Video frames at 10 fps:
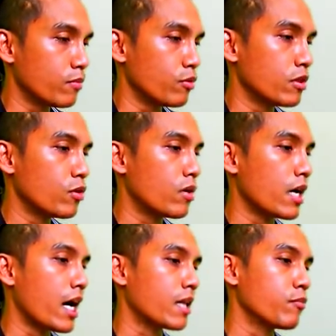หมุนตัว
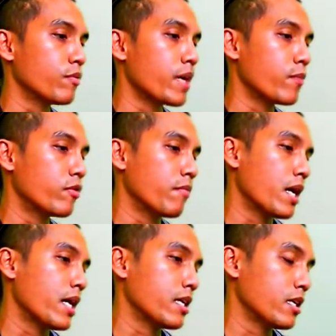งานหมุนไปหมุน
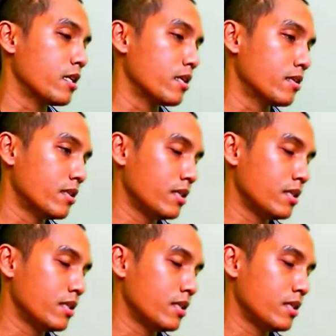มาอย่างเงี้ยแหละ